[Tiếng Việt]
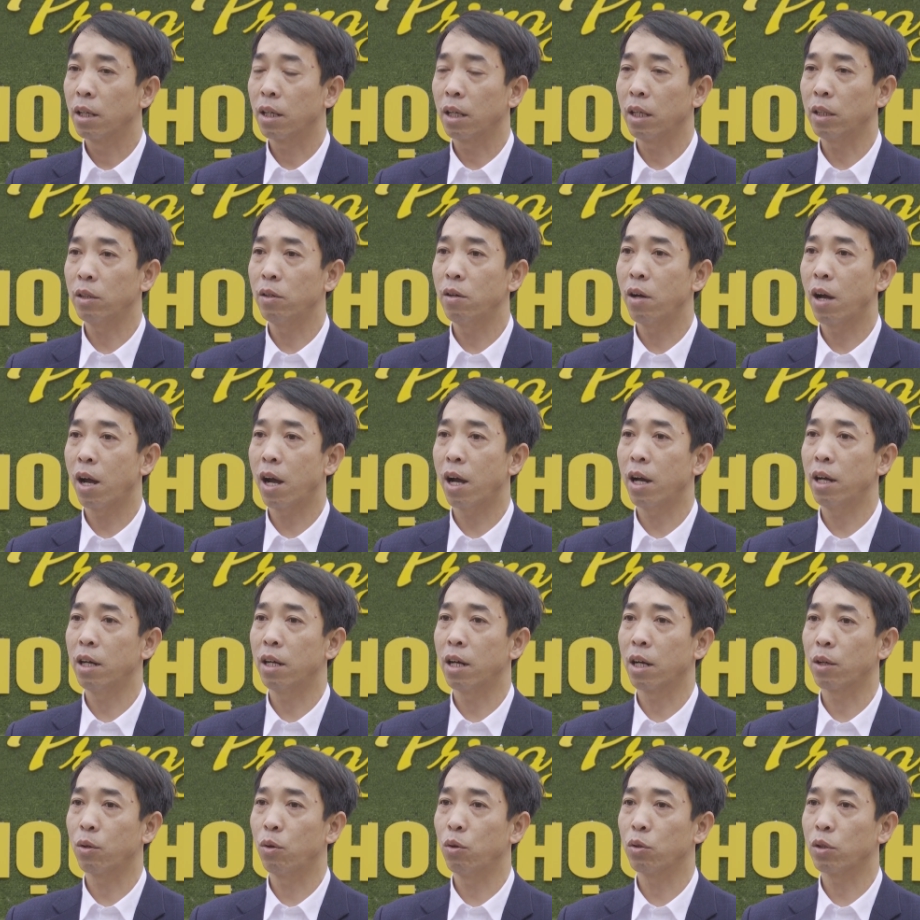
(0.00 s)
Cái thứ hai
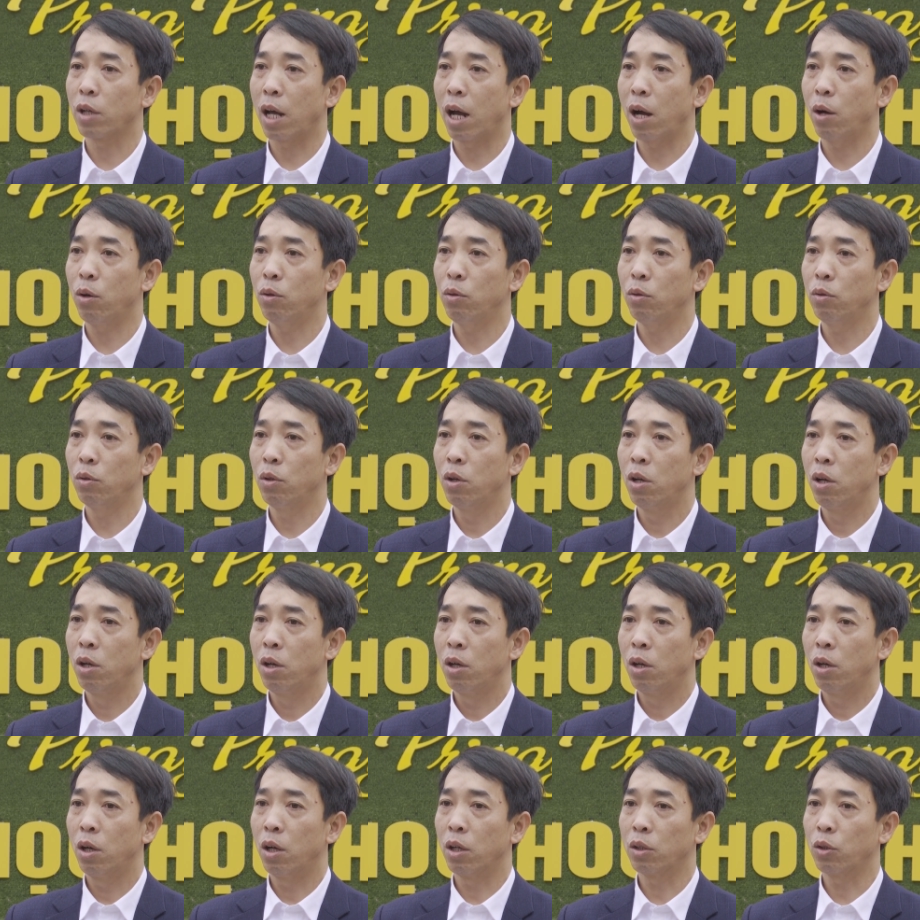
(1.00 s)
là cô giáo
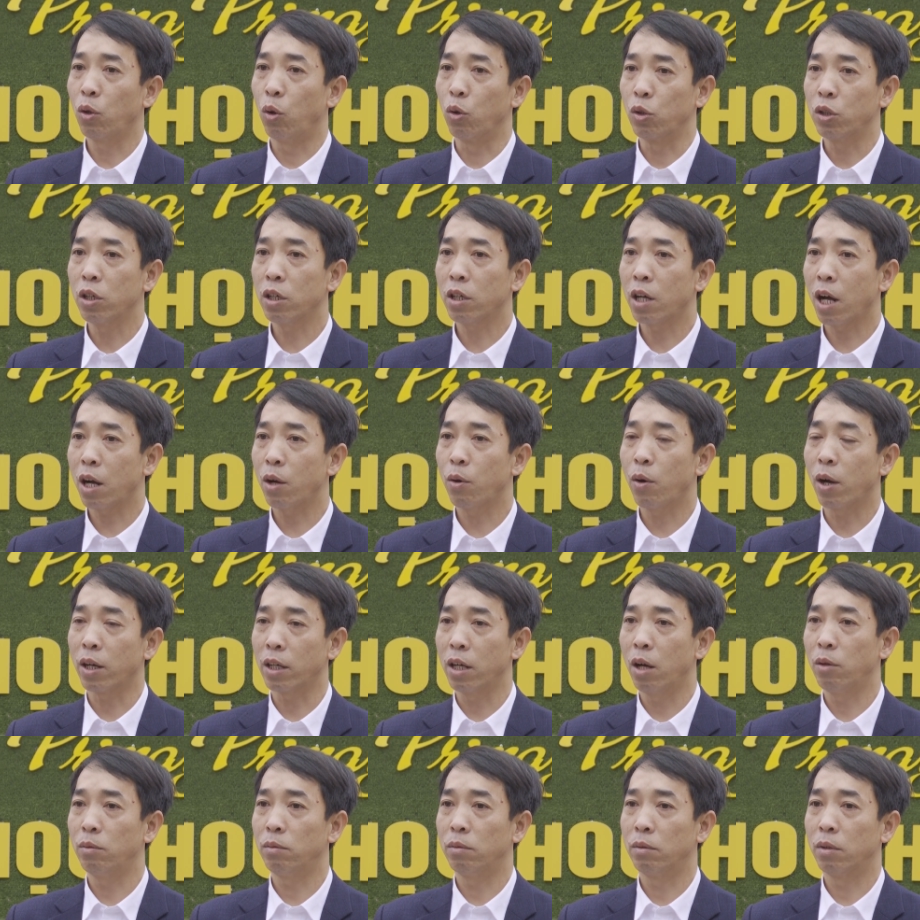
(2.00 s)
tổ chức các
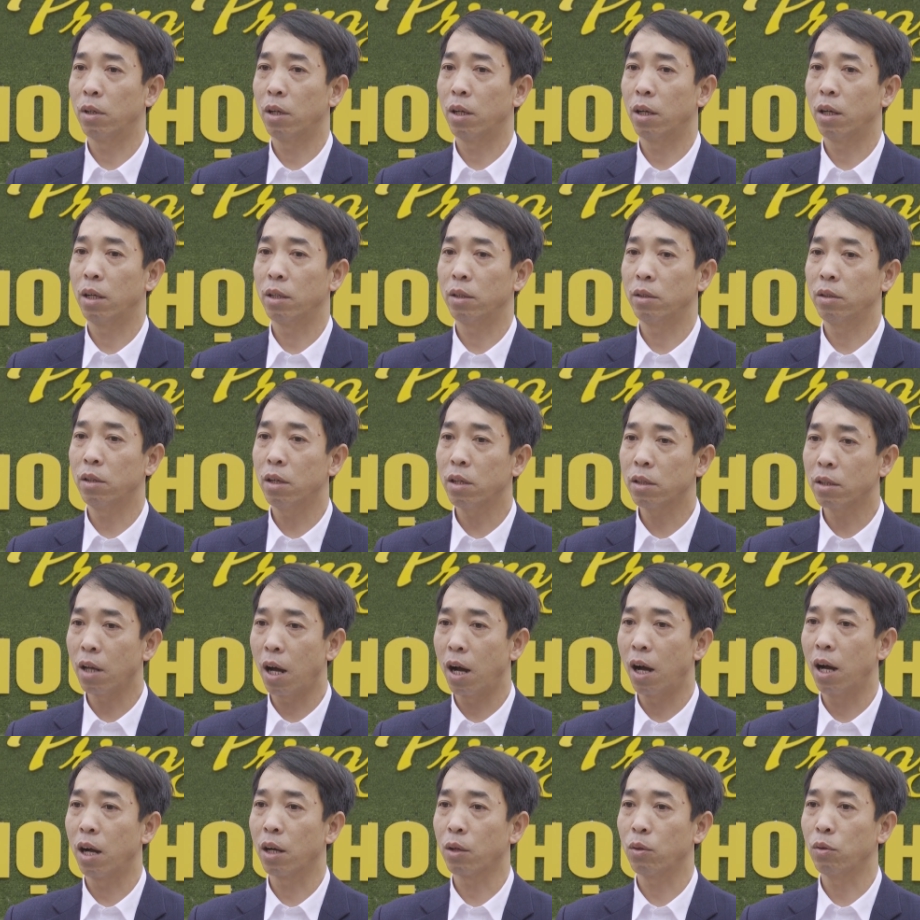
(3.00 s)
hoạt động giữa
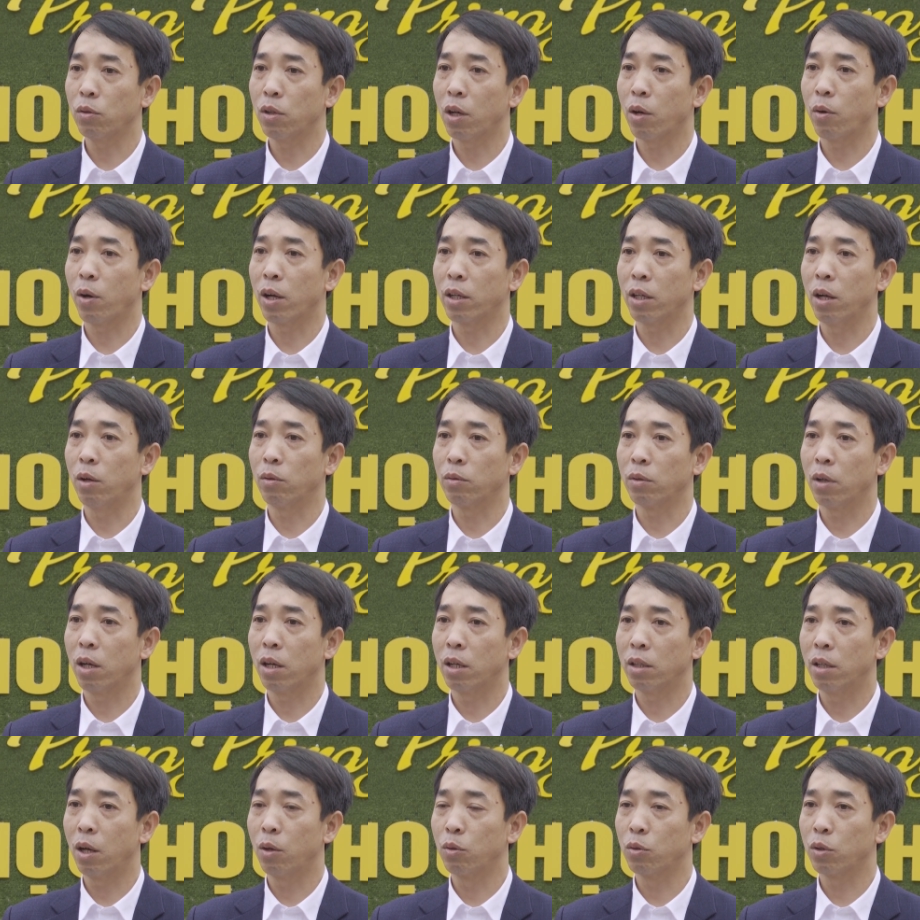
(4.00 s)
giờ cũng như hoạt
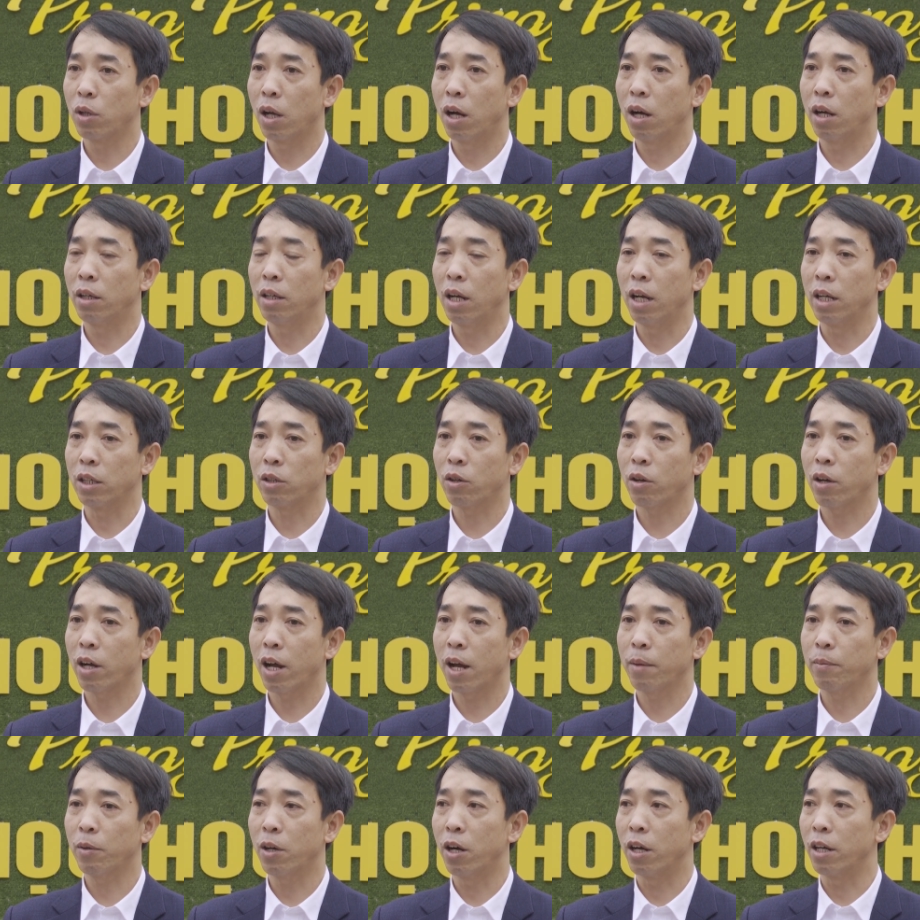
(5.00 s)
động đầu giờ để cho các
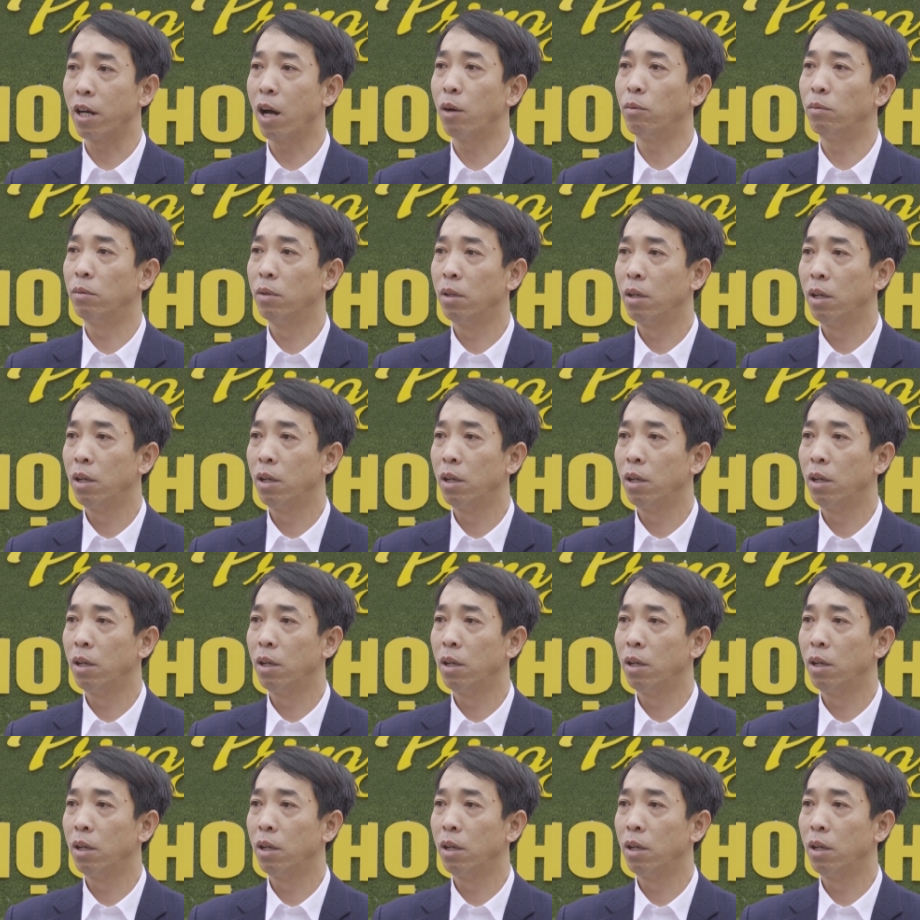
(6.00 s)
em khởi động